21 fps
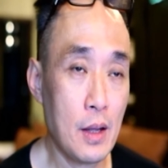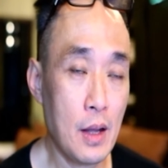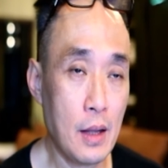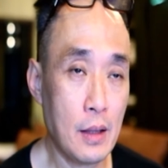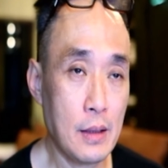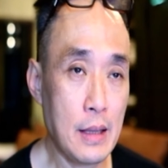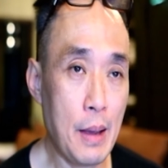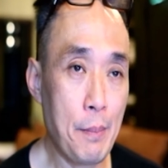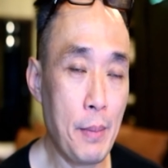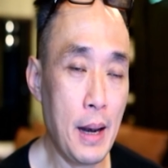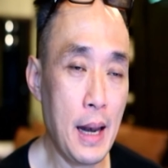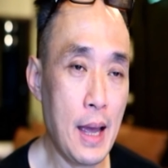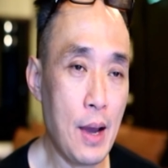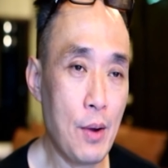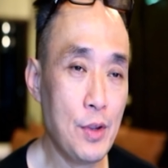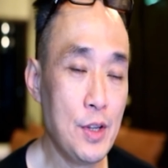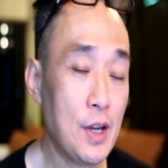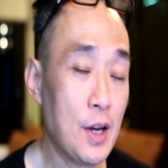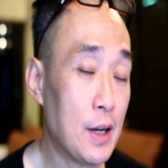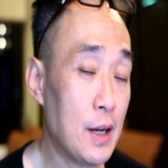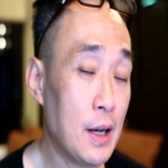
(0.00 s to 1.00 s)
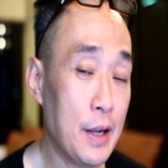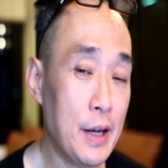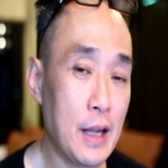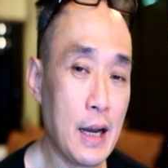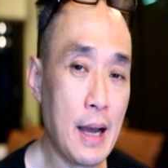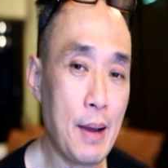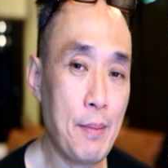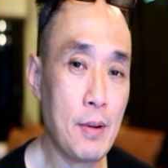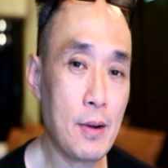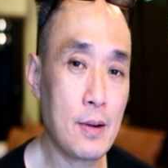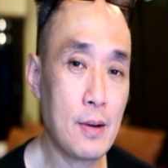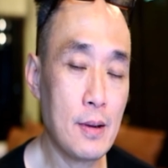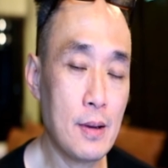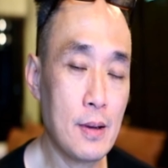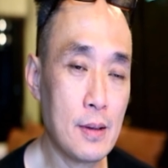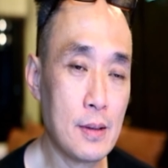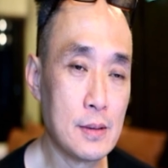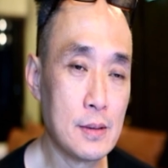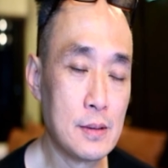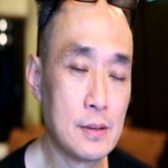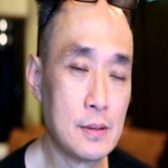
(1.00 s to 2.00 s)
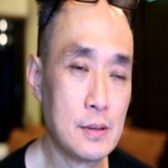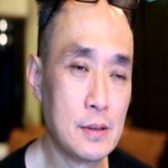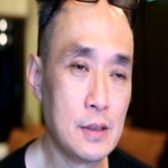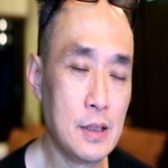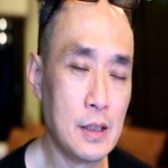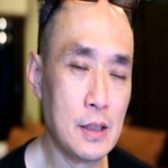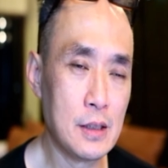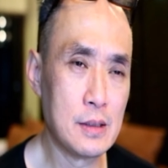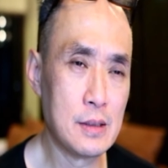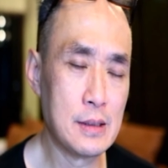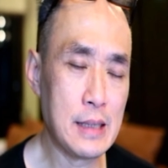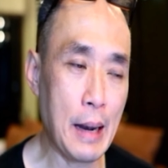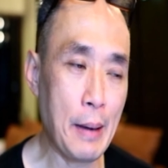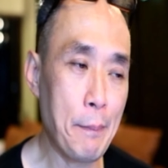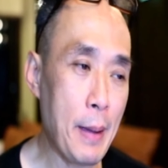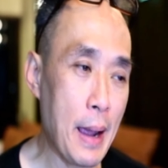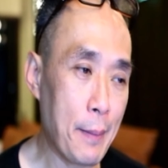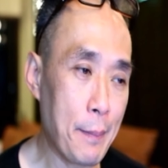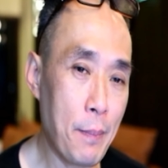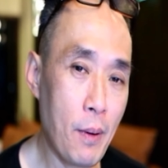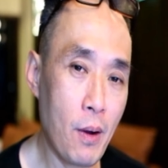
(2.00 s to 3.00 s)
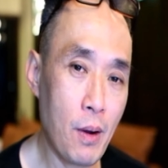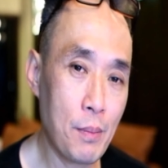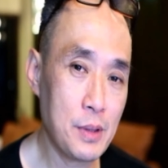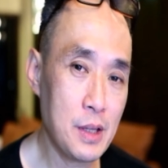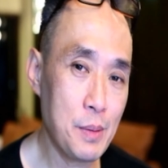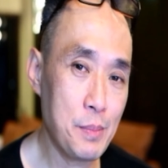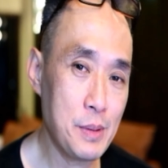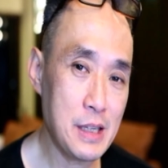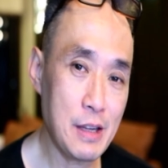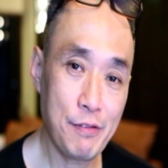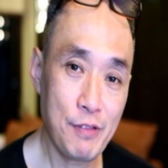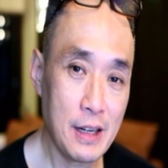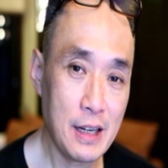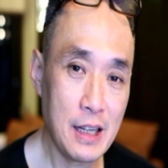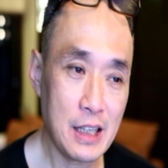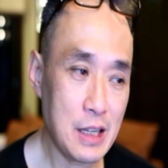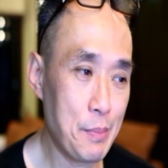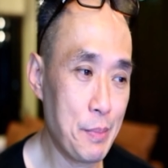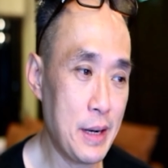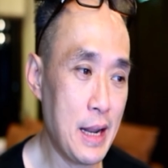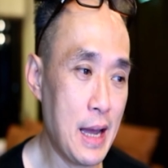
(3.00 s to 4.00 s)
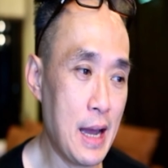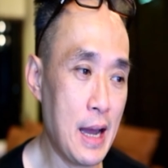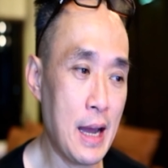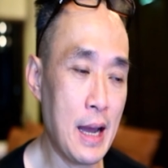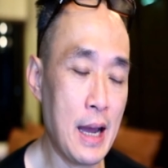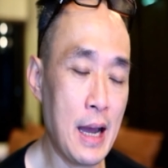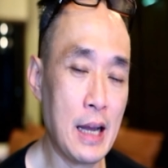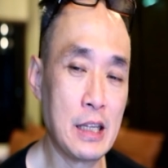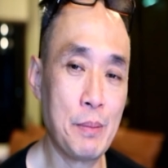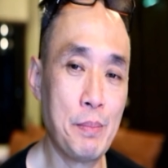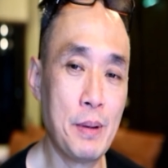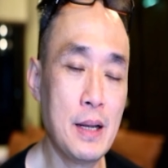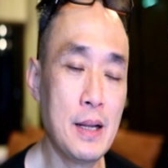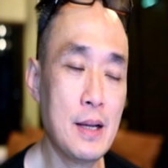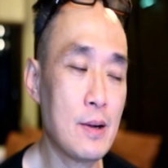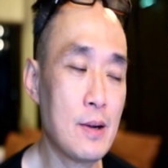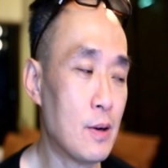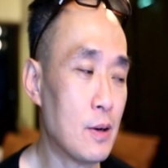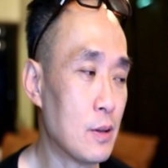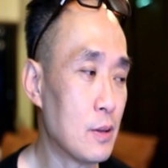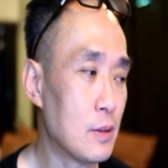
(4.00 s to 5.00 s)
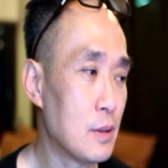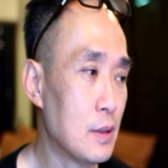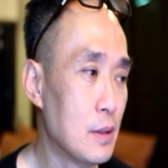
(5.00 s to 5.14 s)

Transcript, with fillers: ทำมาแล้วเยินเลยนะครับแล้วก็ฉีดสารแปลกปลอมที่ไม่ใช่ฟิลเลอร์ธรรมดาอาจจะเป็นเรื่องของ